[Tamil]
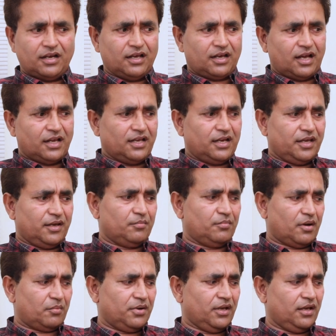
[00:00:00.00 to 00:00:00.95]
ரெண்டு
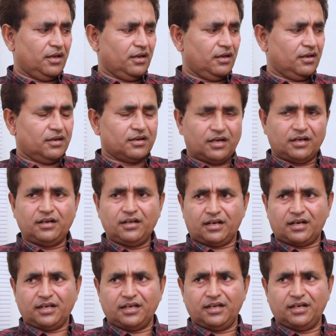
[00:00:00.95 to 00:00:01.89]
கையிலையும் அப்படியே ரெண்டு
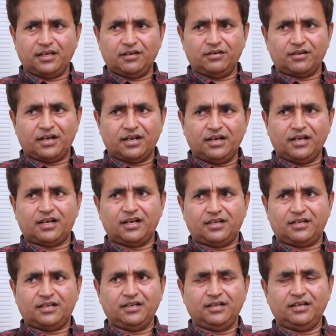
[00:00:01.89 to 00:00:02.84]
கையிலையும் ரெண்டு
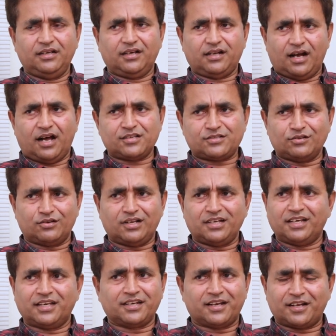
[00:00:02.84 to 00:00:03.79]
கட்டு
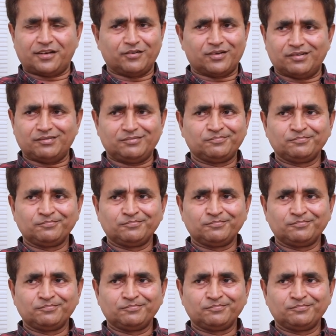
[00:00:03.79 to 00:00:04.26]
காசோடு நிற்கிறார் இவர்